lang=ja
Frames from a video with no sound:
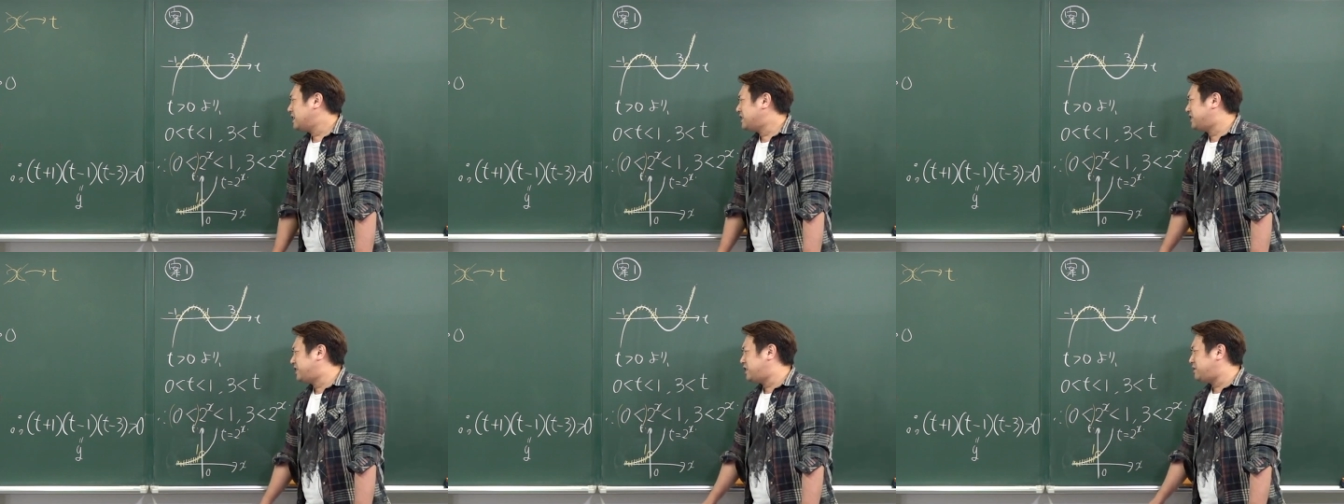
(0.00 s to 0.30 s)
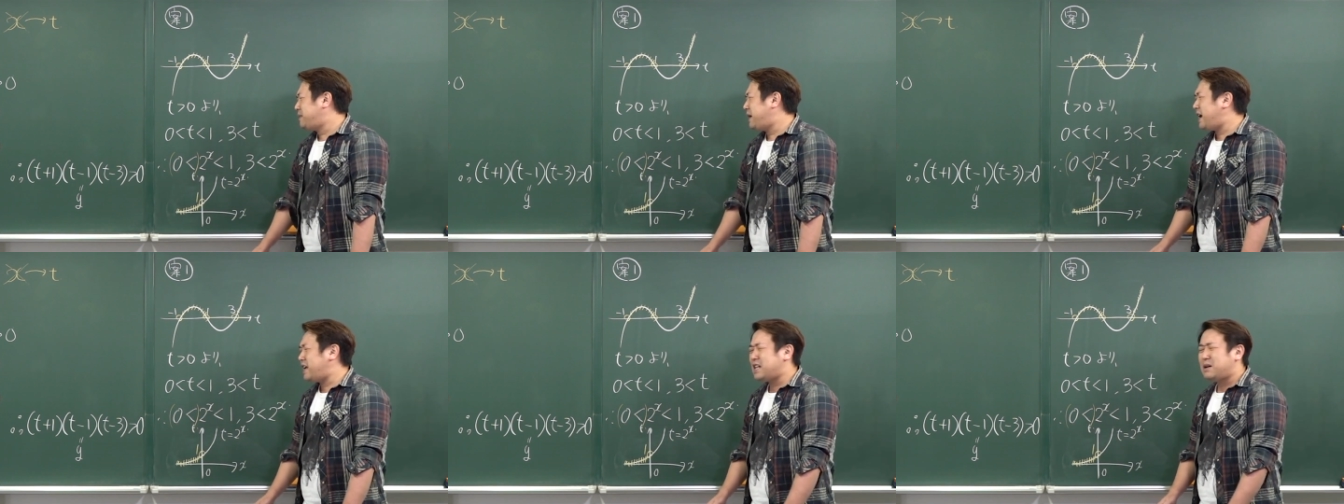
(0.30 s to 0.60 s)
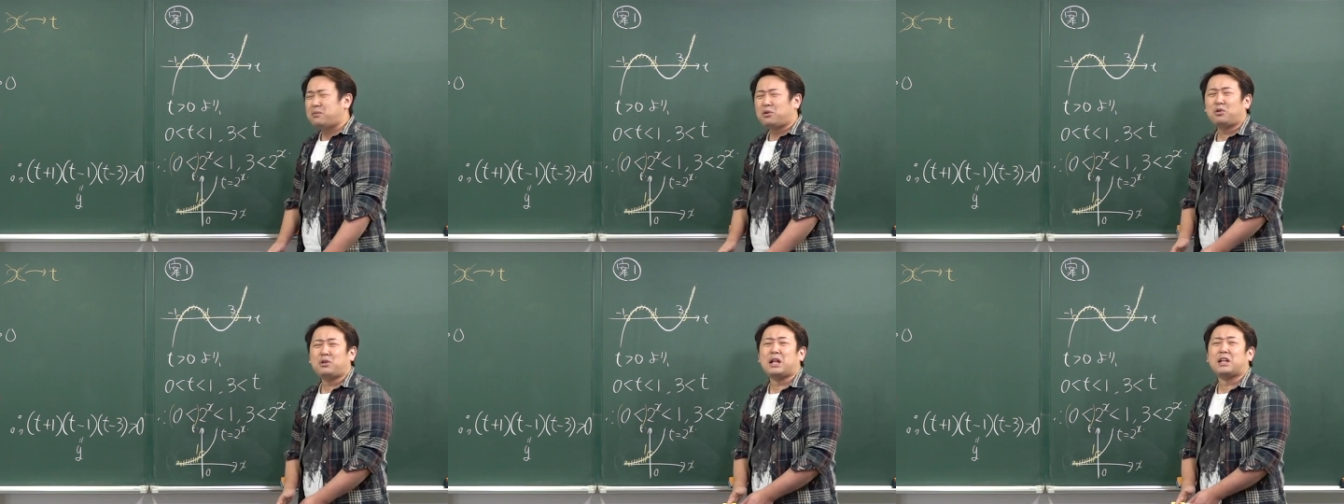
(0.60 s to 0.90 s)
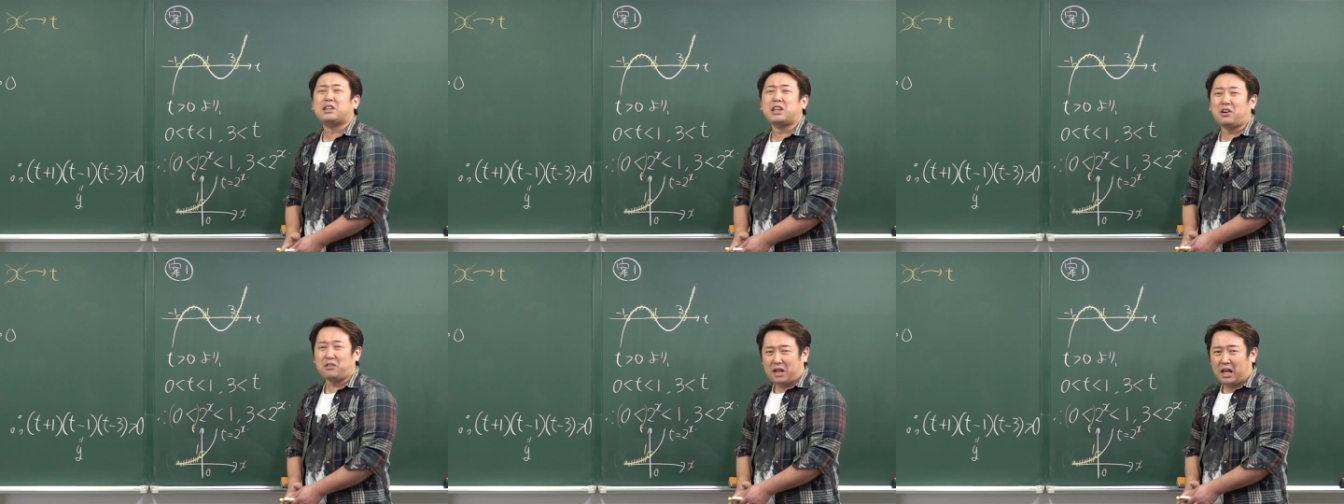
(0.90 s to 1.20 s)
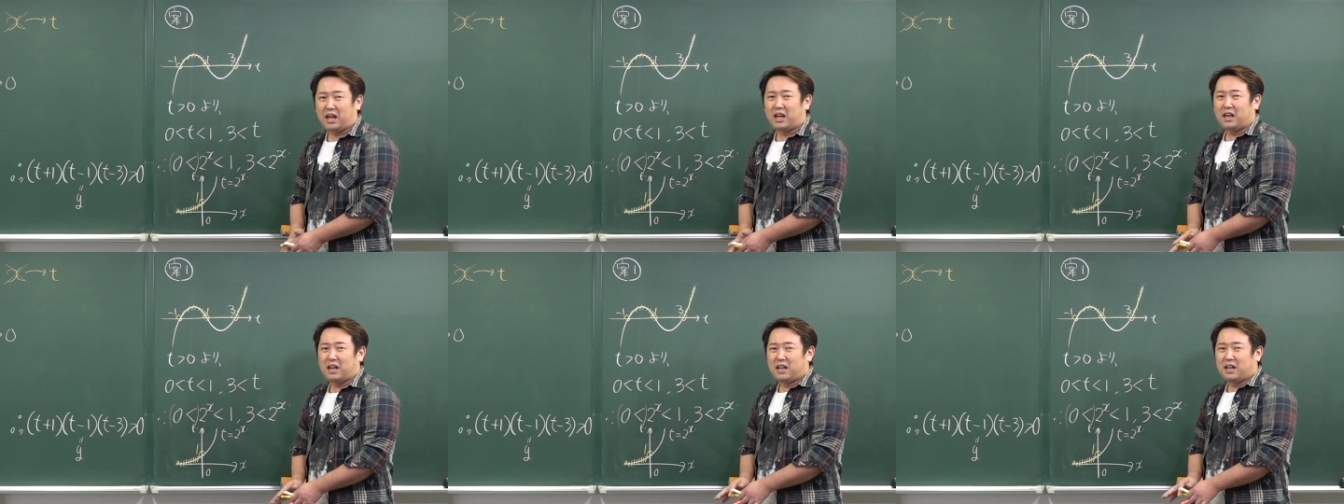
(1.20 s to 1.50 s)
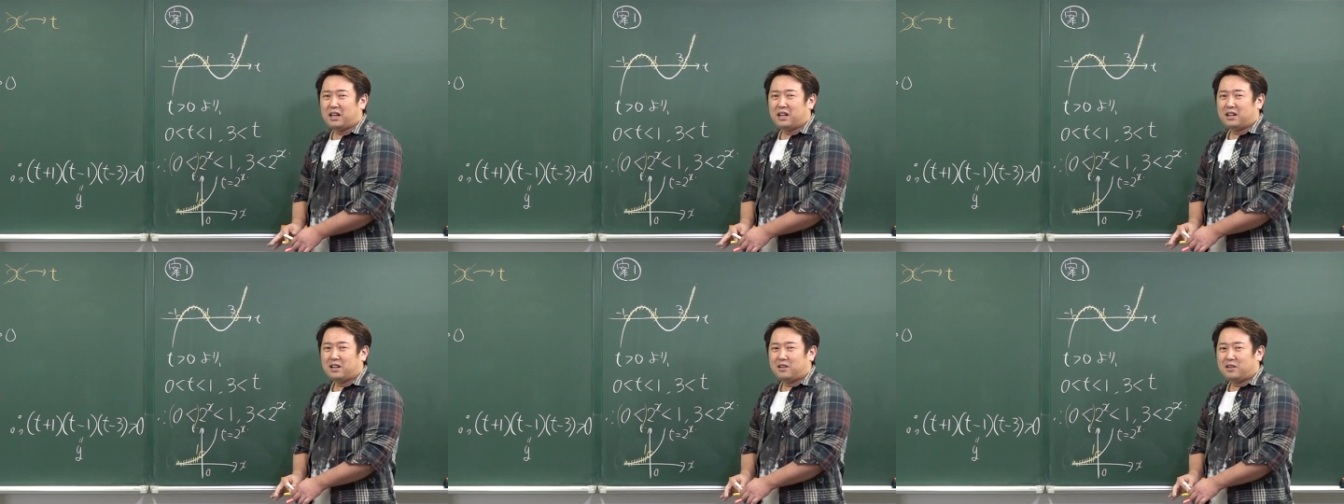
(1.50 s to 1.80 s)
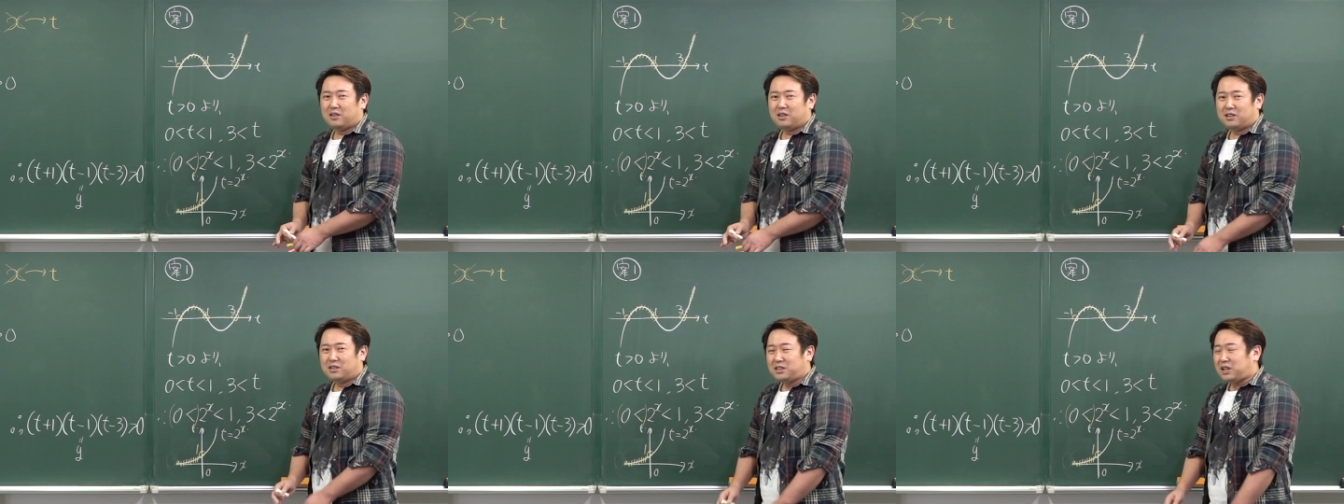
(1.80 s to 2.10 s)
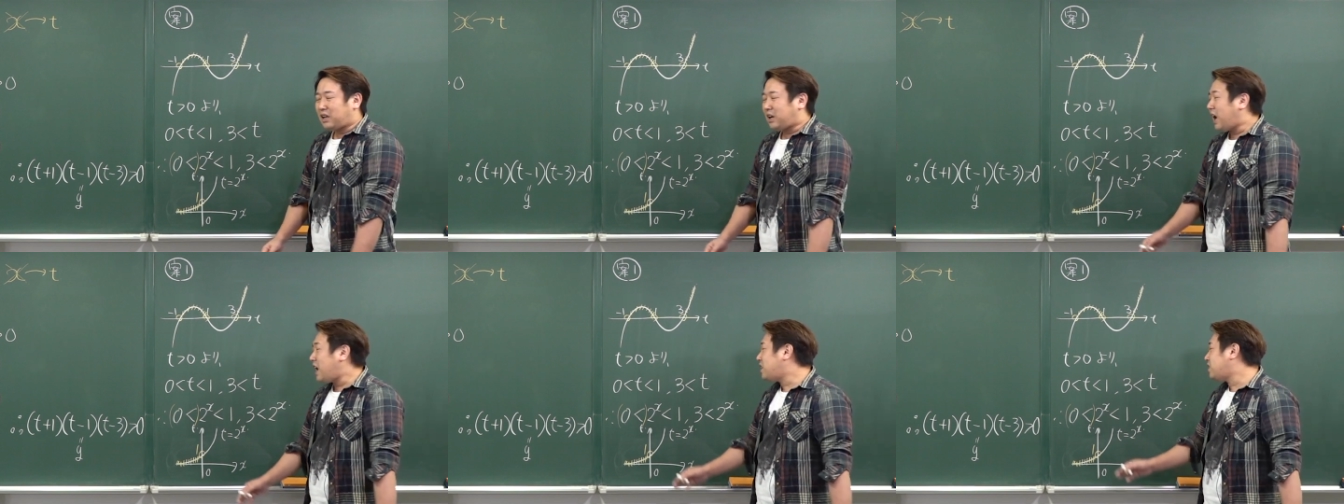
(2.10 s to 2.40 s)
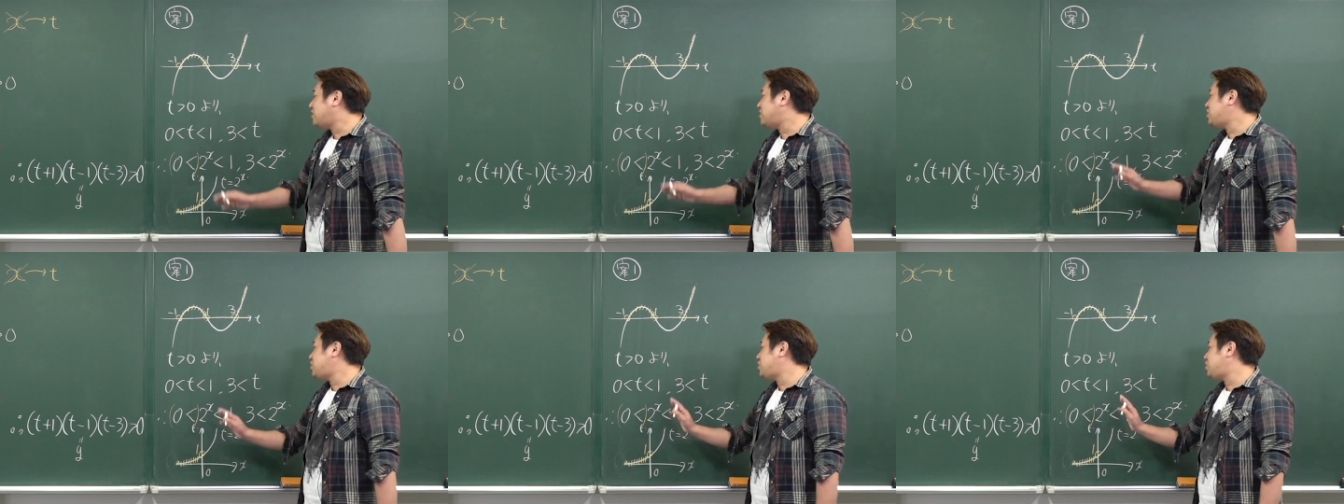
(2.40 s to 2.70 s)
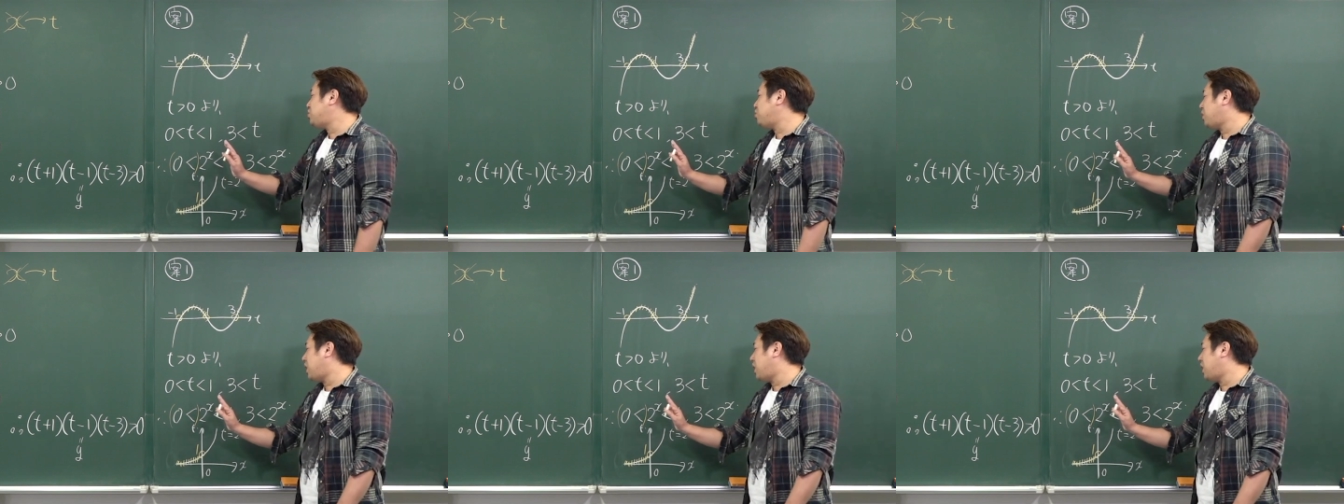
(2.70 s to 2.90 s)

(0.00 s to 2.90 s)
自明なものなんだよね。だ書く必要